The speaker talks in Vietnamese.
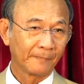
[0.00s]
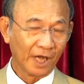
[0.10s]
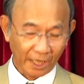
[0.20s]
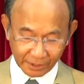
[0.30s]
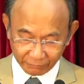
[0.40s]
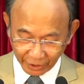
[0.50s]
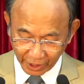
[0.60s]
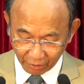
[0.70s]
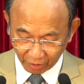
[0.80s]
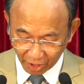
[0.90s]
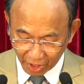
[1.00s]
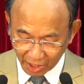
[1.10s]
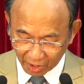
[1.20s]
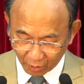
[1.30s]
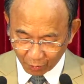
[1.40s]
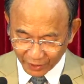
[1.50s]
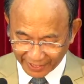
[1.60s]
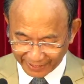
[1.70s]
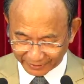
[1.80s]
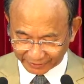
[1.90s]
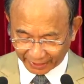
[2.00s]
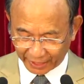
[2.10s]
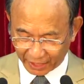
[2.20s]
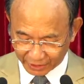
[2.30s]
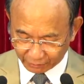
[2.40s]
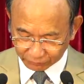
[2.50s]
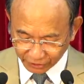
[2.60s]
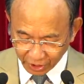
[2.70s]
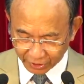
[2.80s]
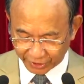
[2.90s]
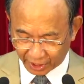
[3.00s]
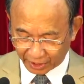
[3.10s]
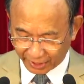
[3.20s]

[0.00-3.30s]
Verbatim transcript: ở trong những điều lo âu, căng thẳng, ở trong tức giận,